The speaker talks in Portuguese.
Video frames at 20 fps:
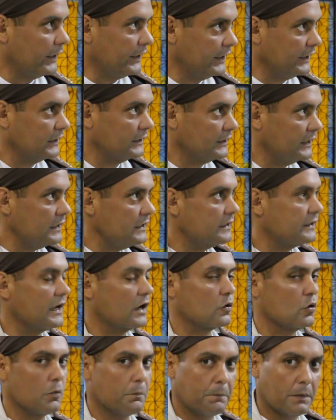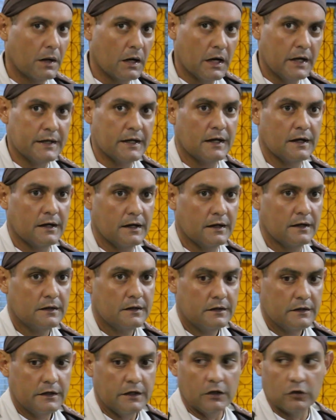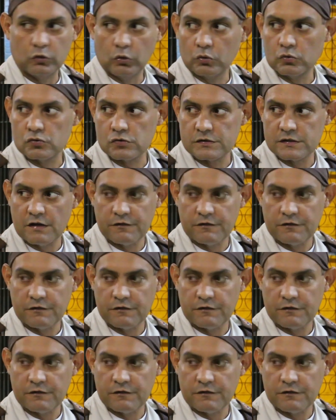a ele, né? Que acompanha em todos os